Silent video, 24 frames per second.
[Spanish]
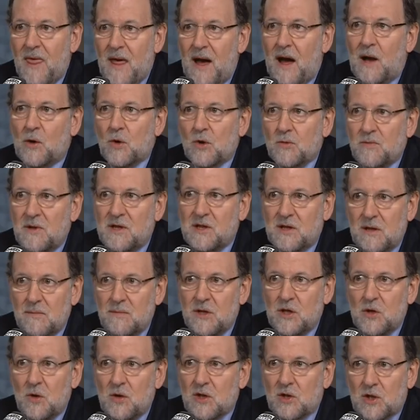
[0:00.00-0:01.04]
a los 20
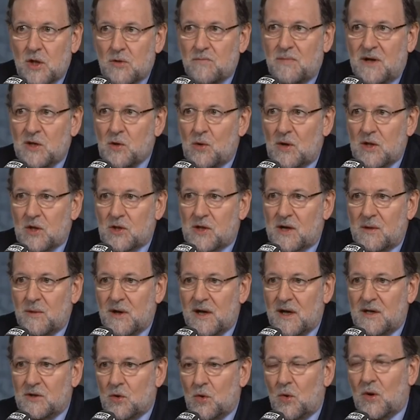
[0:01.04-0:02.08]
millones de españoles
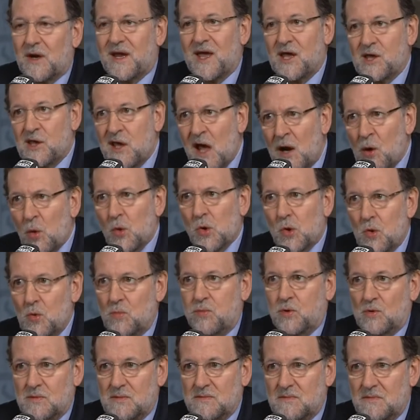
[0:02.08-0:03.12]
trabajando, que ya los
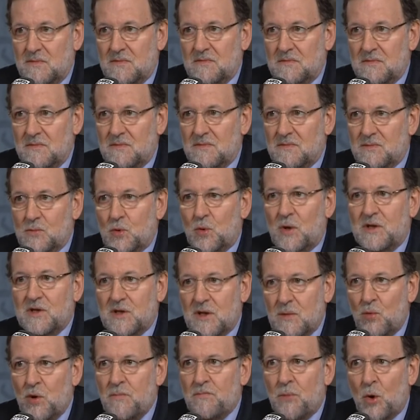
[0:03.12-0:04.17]
hubo
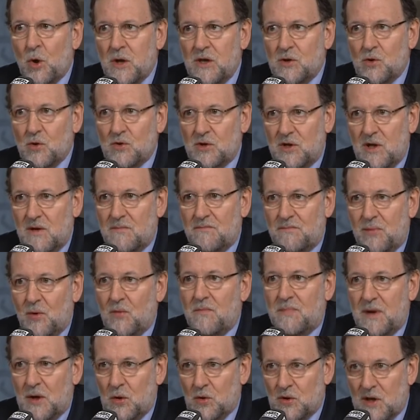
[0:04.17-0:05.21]
durante muy poquito tiempo,
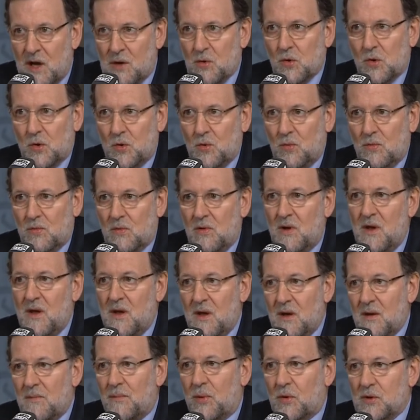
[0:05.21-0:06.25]
pero ya lo subo.
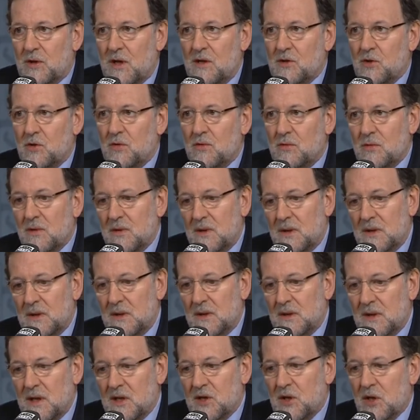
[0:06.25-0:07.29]
Por tanto,
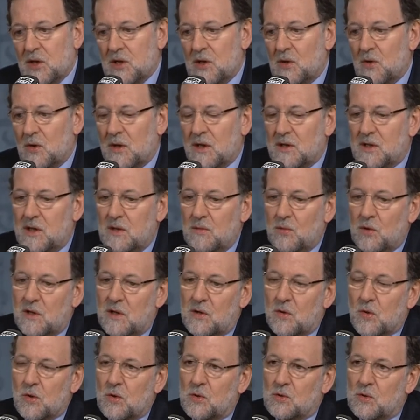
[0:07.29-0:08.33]
eh, ese es el objetivo que
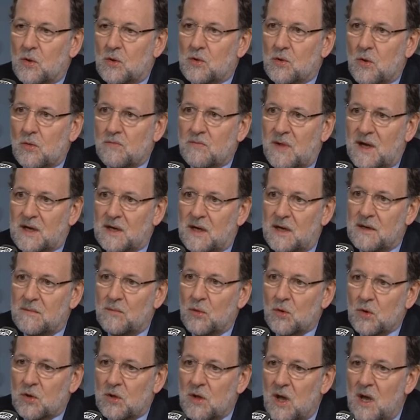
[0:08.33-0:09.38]
nosotros nos
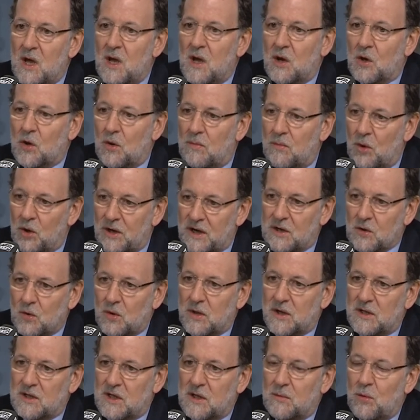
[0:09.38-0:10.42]
marcaremos como gran
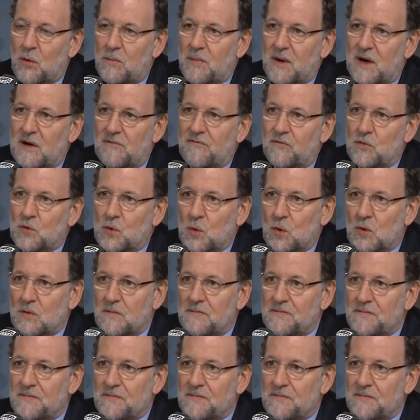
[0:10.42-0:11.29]
objetivo para el futuro.